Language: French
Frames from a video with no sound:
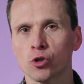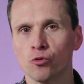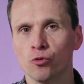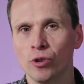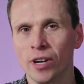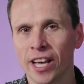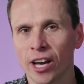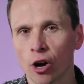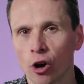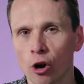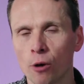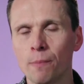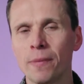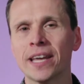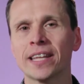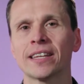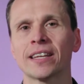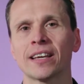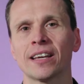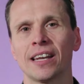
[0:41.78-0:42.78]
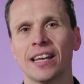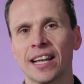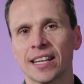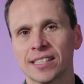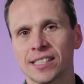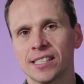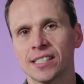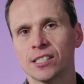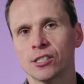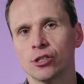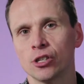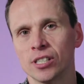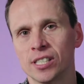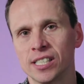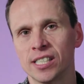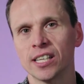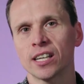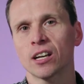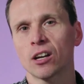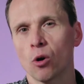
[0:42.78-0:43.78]
je voulais remettre l'artiste de
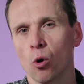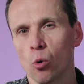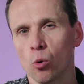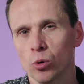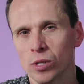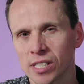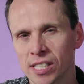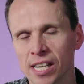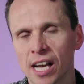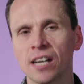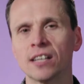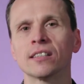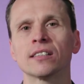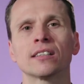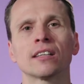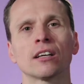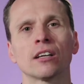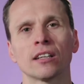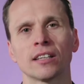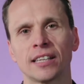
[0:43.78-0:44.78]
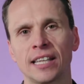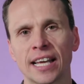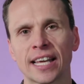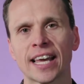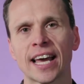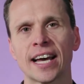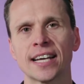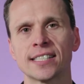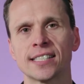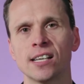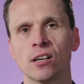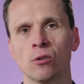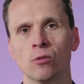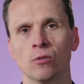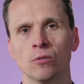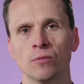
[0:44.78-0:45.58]
cirque au centre de la création.